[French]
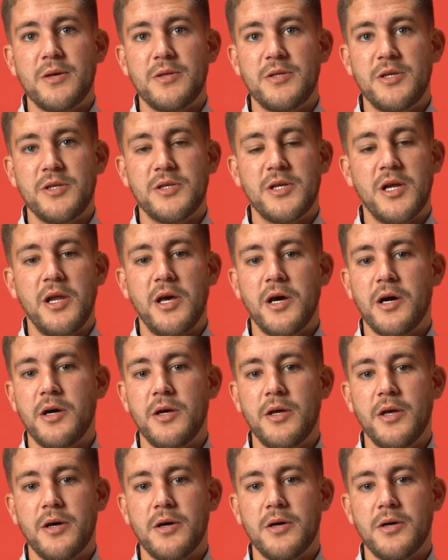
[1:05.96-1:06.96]
C'est Salera,
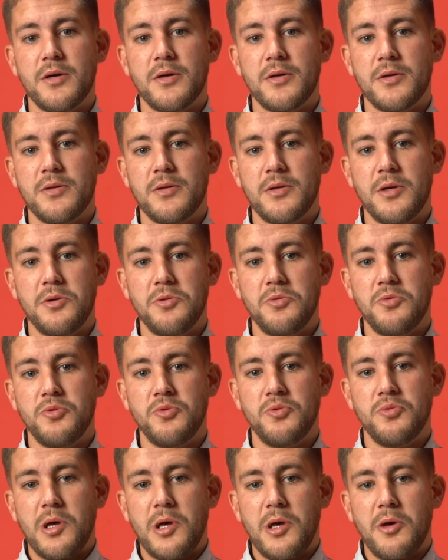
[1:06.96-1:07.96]
il y, il y, a eu,
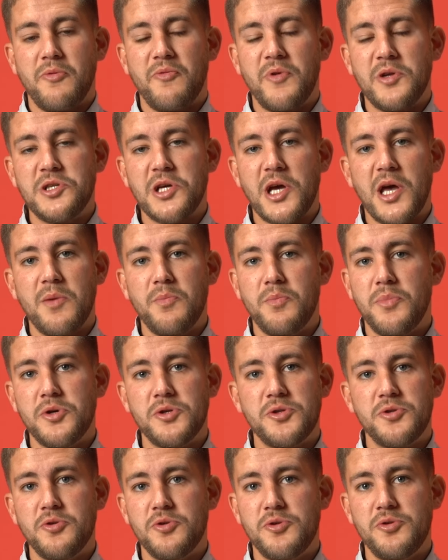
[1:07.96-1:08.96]
on va dire, un
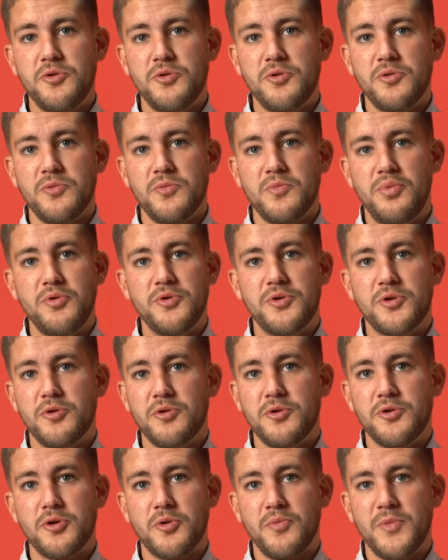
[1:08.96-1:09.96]
buzz dessus, plus
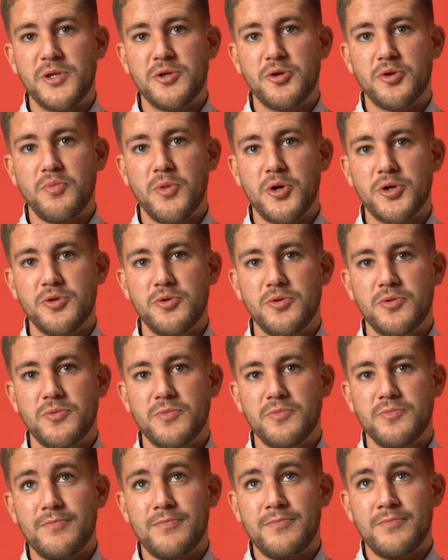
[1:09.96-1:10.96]
que sur mes autres morceaux.
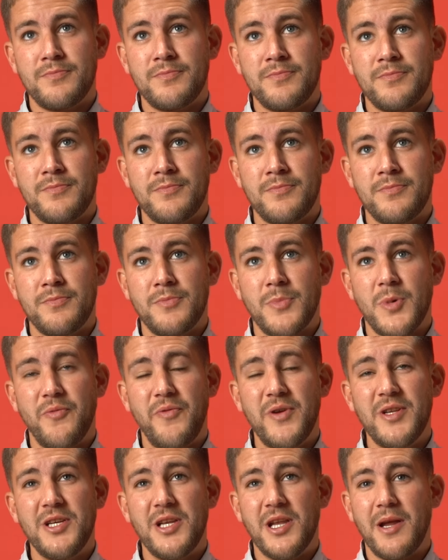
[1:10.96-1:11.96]
Hum, mais en
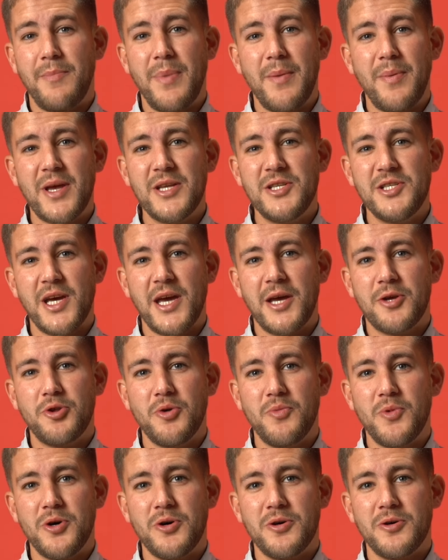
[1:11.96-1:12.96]
fait, il n'a pas pris
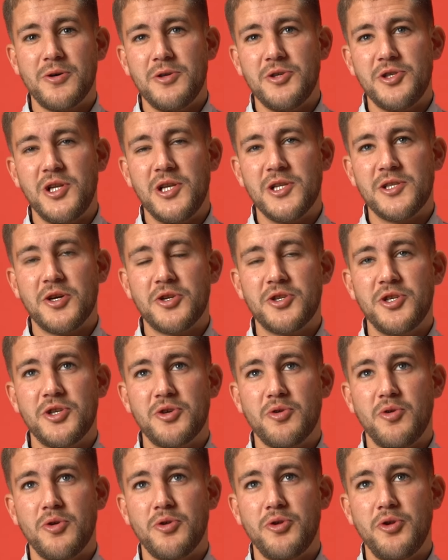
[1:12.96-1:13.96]
directement. Hein. Je l'ai sorti, je
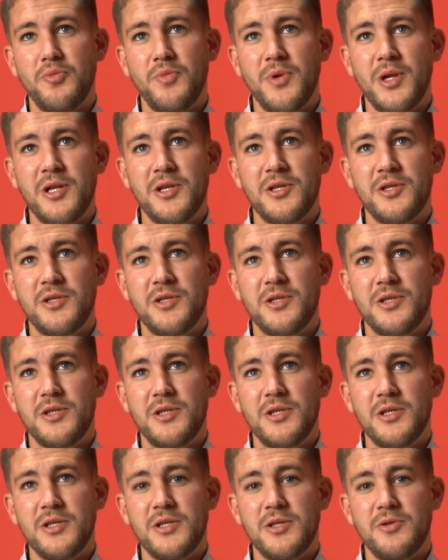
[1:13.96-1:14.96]
crois, en
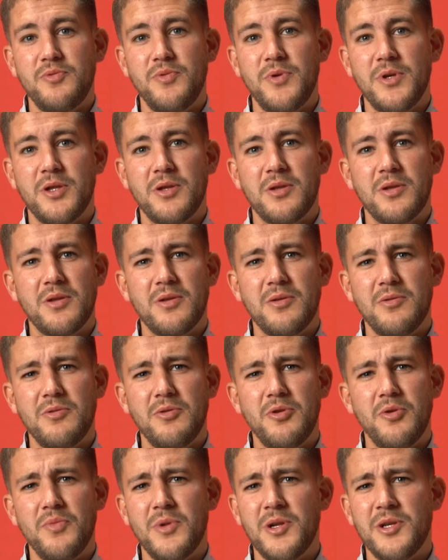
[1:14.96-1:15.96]
2018,
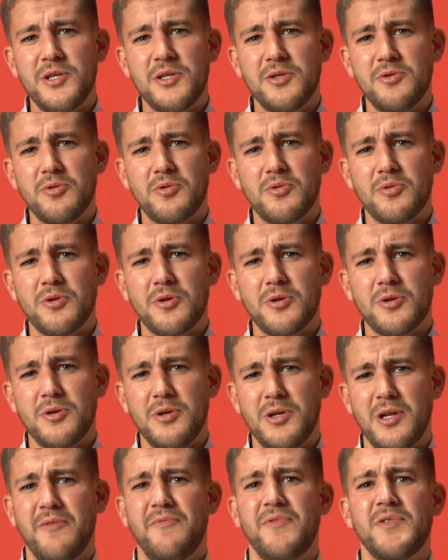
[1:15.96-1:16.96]
2018, ouais.
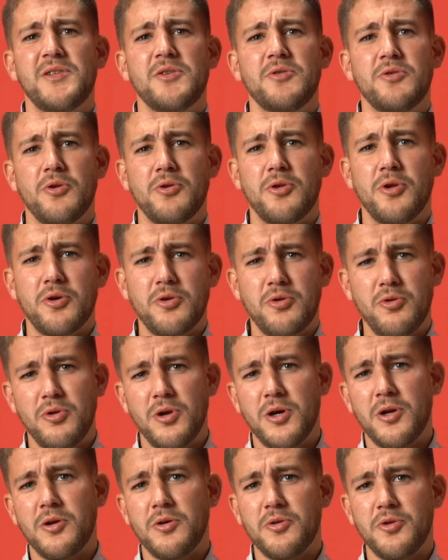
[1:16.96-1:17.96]
il a fait single d'or que
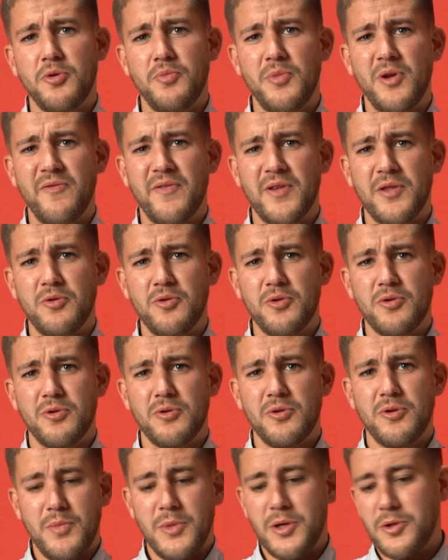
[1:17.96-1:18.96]
en 2022.
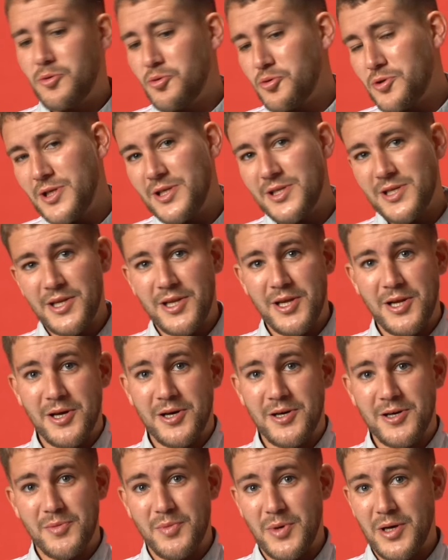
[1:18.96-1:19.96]
Mais toutes ces
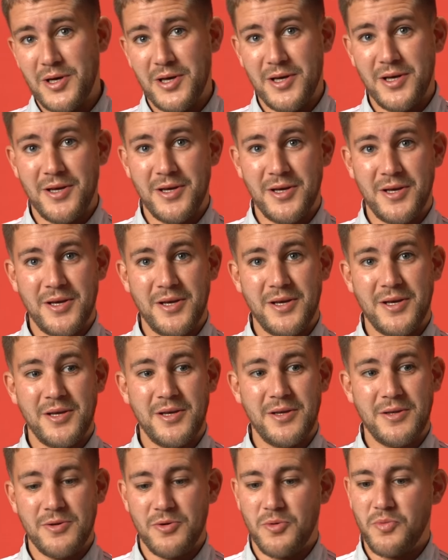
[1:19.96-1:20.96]
années-là, ben,
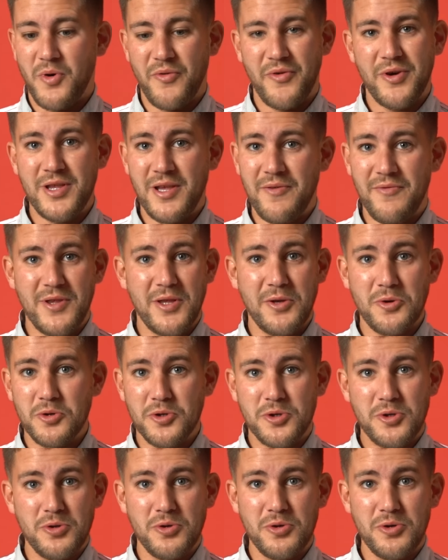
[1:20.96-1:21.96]
euh, on m'envoyait des vidéos
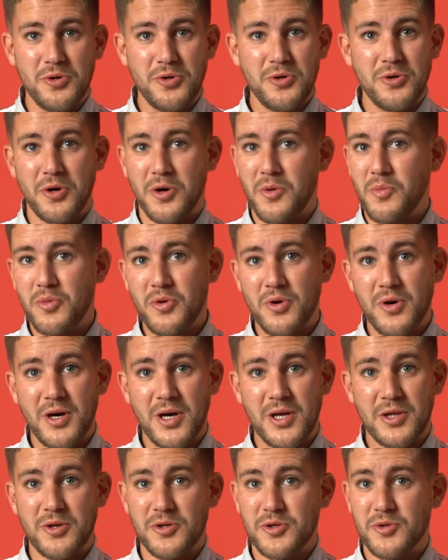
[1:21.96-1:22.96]
dessus, en
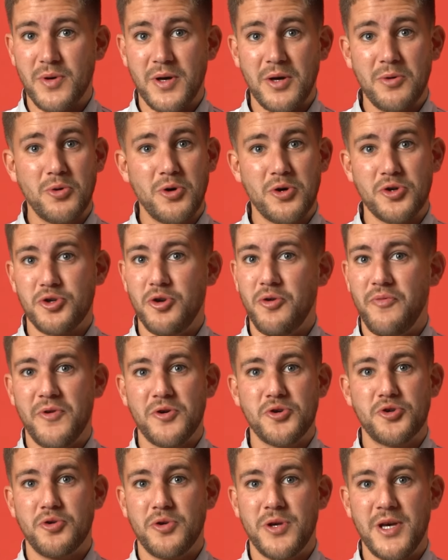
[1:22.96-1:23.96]
boîte, en soirée, ou quand je le fais en
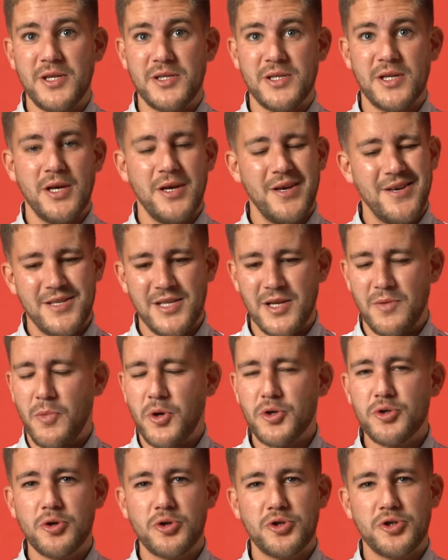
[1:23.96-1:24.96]
showcase, c'est le
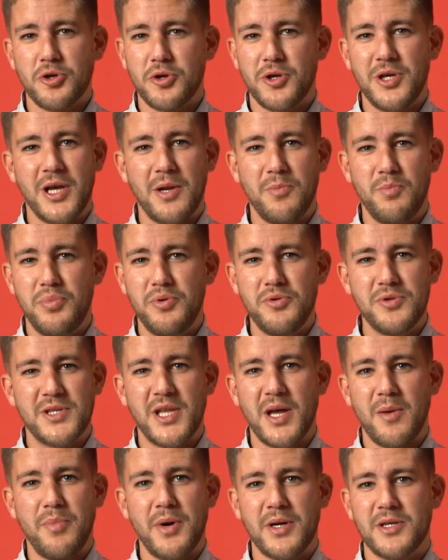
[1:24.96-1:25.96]
morceau que je chante qui a le plus
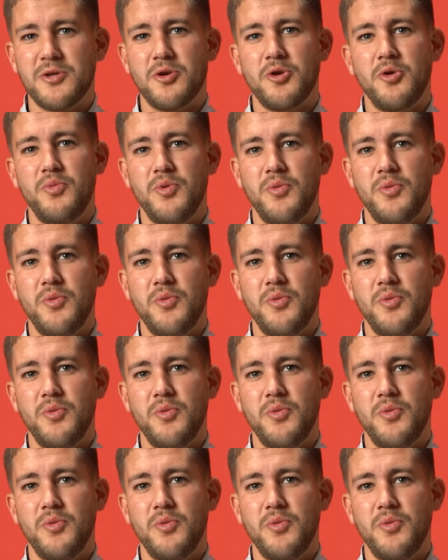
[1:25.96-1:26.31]
d'impact sur le